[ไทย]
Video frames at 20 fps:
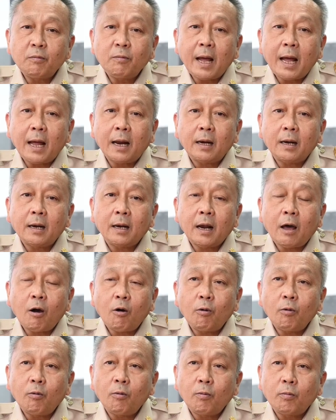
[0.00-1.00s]
นว่าเรา
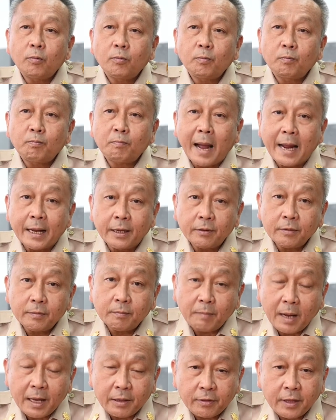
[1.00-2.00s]
ไป
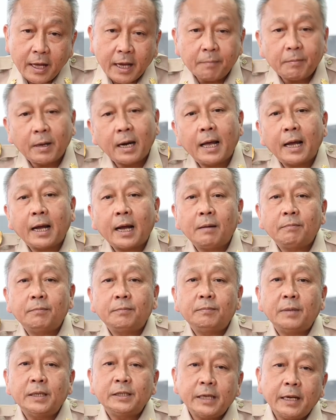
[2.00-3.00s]
ไปเสพอะไรครับ
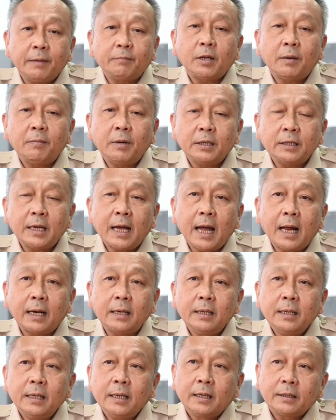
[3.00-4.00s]
ไปเสพธรรมชาติ
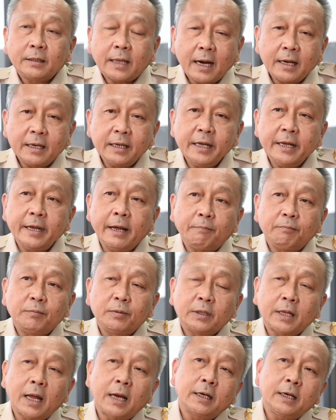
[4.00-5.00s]
ท่านเงียบ
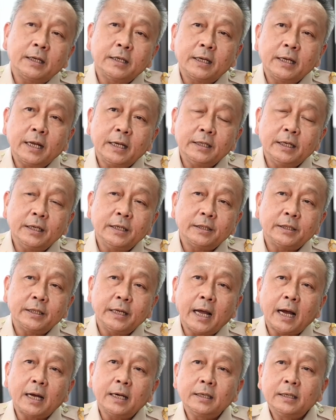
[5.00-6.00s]
ท่านก็จะได้ยิน
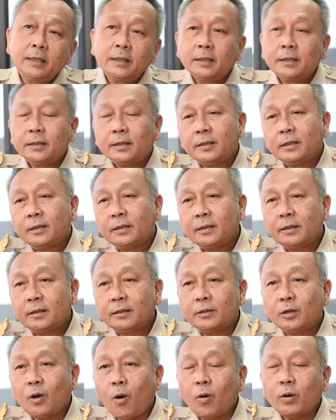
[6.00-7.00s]
เสียง
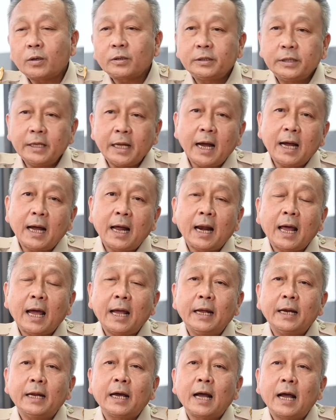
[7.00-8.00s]
นกเสียงอะไร
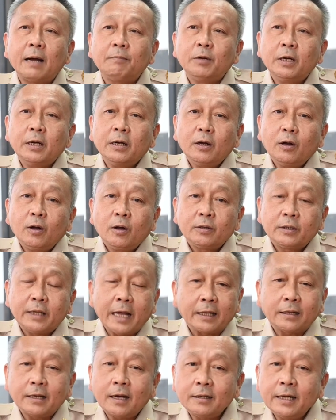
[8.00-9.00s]
นะครับ
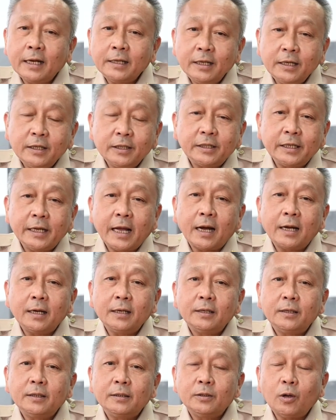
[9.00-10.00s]
แต่ถ้าได้ยินเสียง
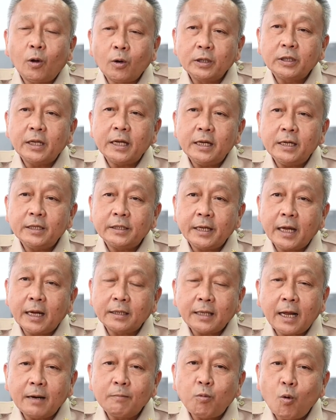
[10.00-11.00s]
ดนตรีเสียง
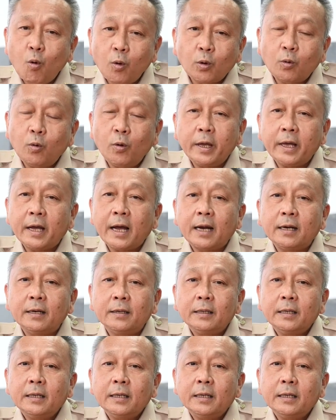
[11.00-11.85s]
ท่าน พูดคุยกัน